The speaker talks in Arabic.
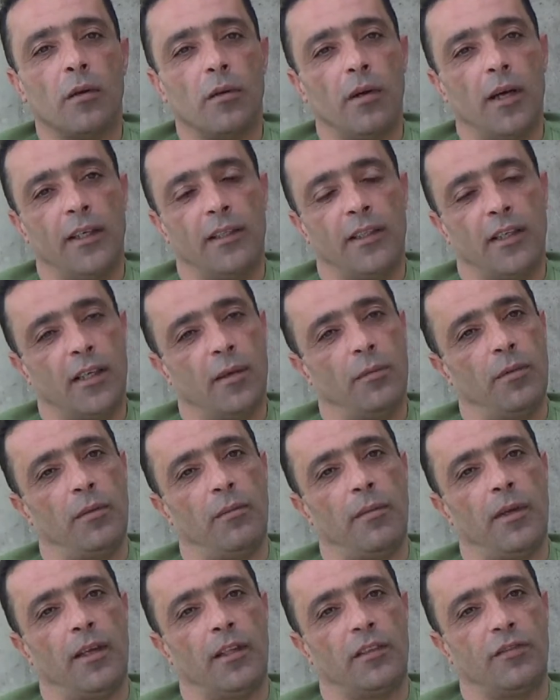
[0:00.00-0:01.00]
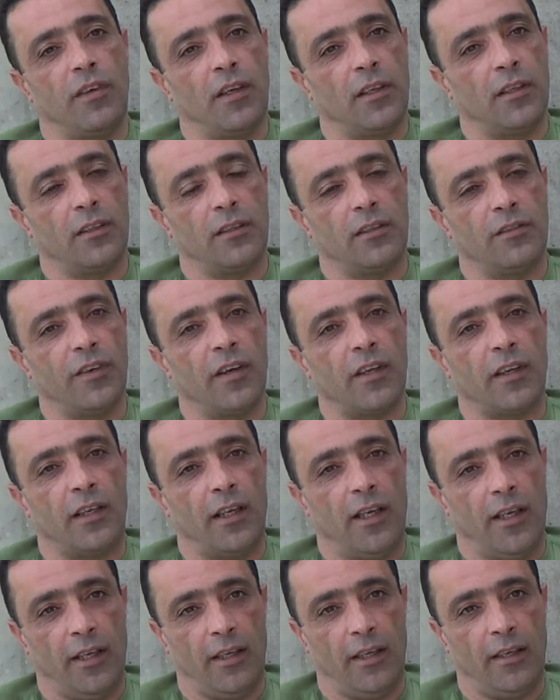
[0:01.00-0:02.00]
واحدة قبل ما تفارق
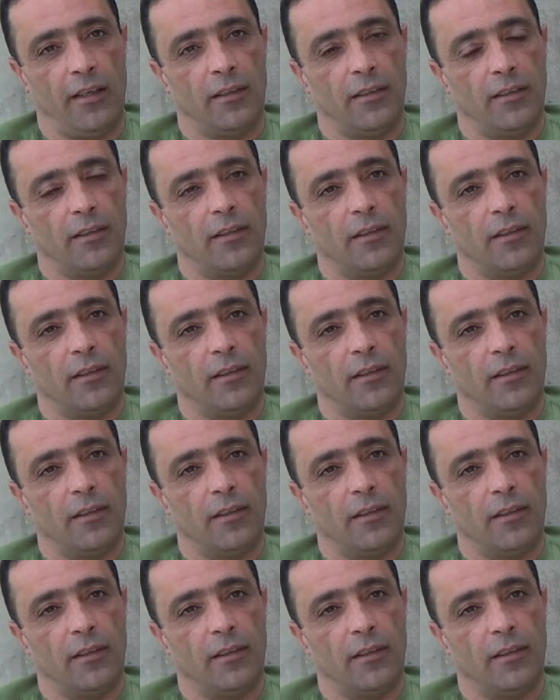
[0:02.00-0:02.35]
الحياة